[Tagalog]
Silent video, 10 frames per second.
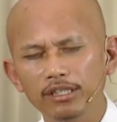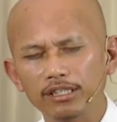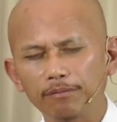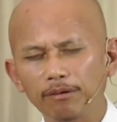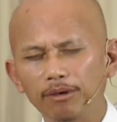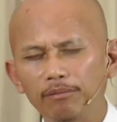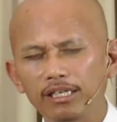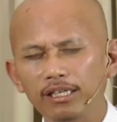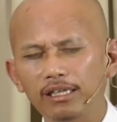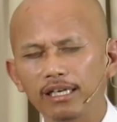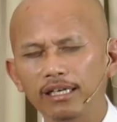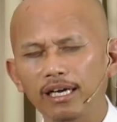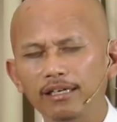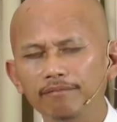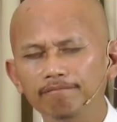sa pamamagitan
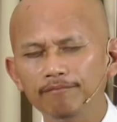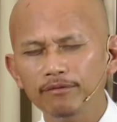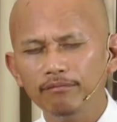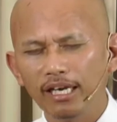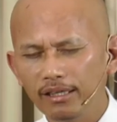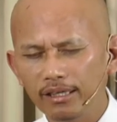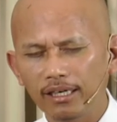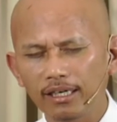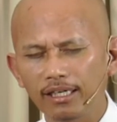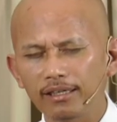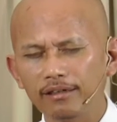ng internet,